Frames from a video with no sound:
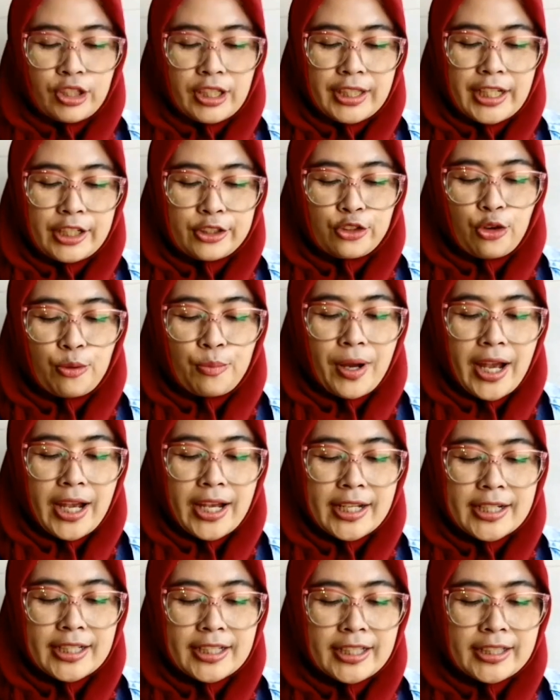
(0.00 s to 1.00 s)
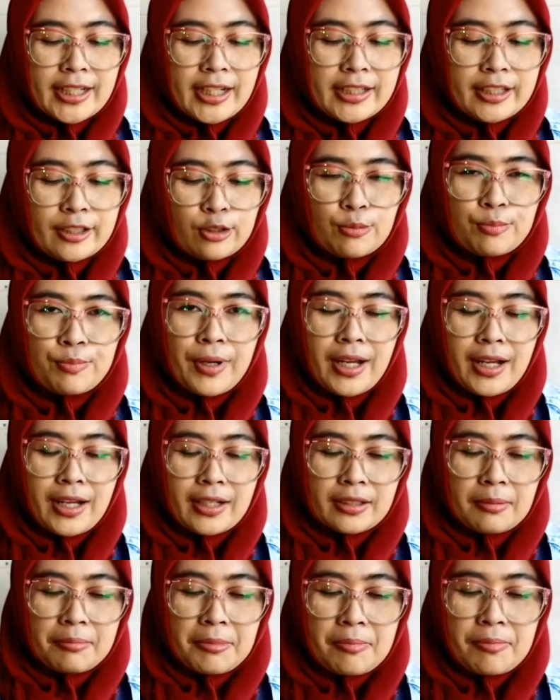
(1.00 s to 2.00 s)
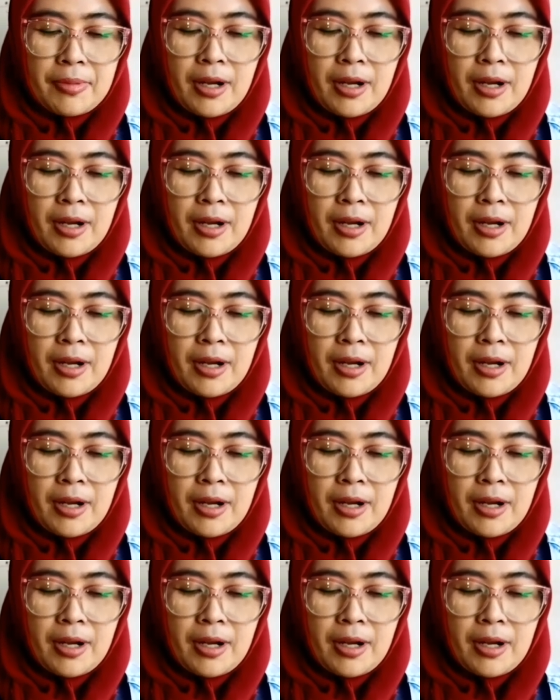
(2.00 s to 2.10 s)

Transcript: kita cobain ini tadi lupa sama